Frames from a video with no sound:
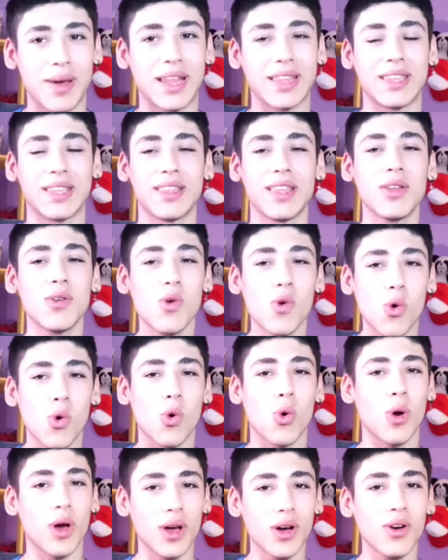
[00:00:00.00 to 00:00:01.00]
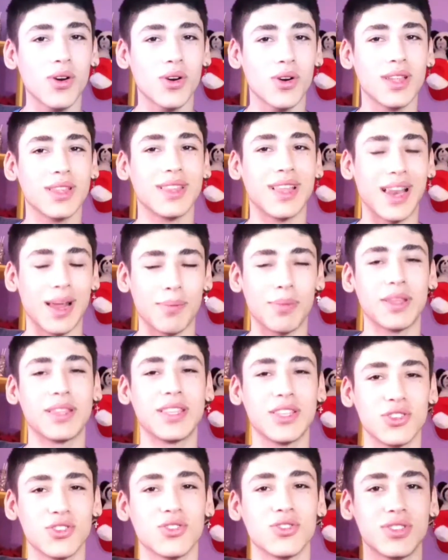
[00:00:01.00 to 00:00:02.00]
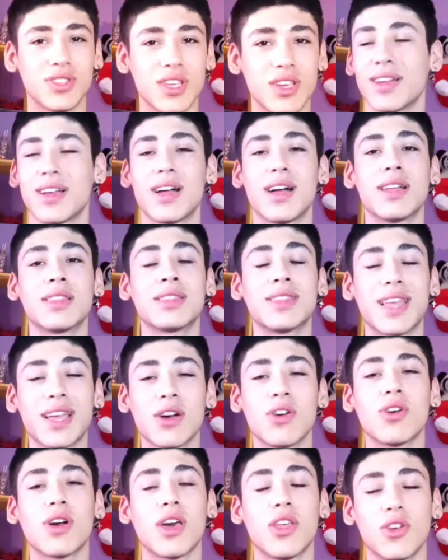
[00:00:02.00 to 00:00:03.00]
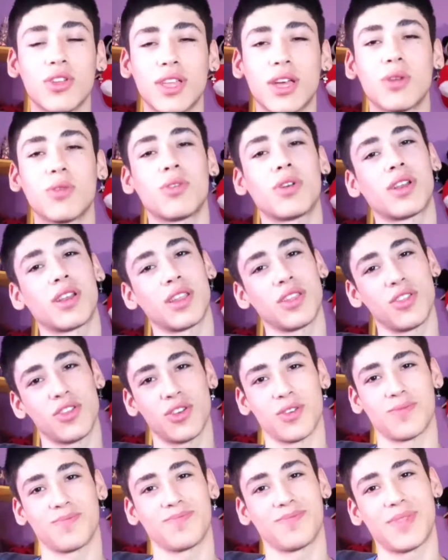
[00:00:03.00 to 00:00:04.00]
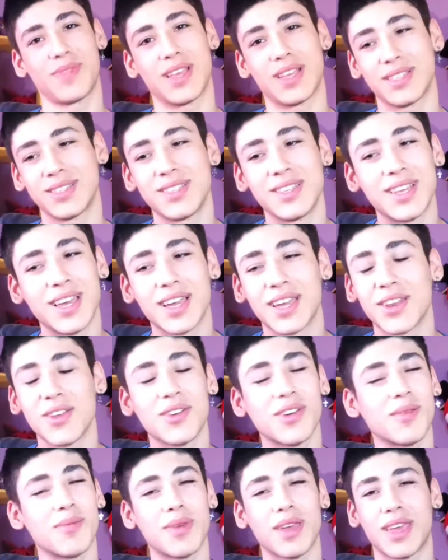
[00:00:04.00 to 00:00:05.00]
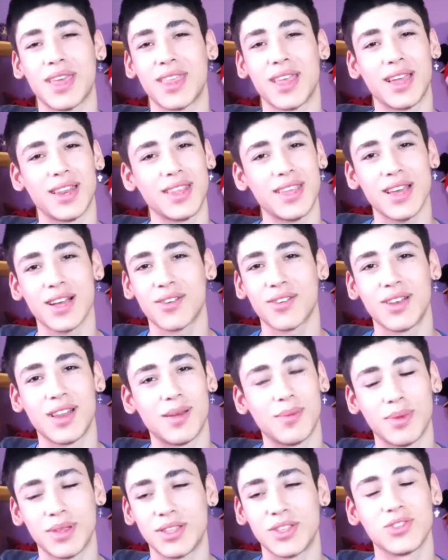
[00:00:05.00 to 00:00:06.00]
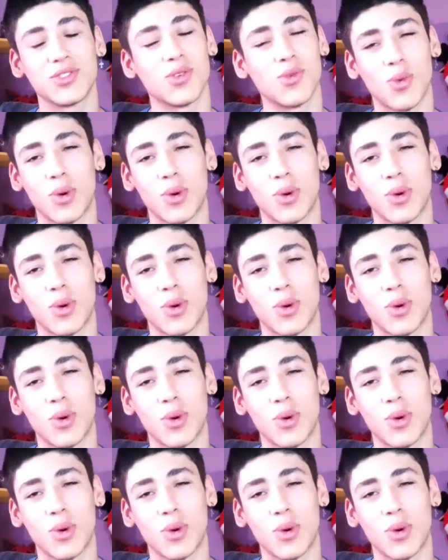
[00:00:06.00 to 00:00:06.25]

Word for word: Para tener un juego de la PlayStation 5 tengo que donar un riñón. Así que creo que me quedaría con la PlayStation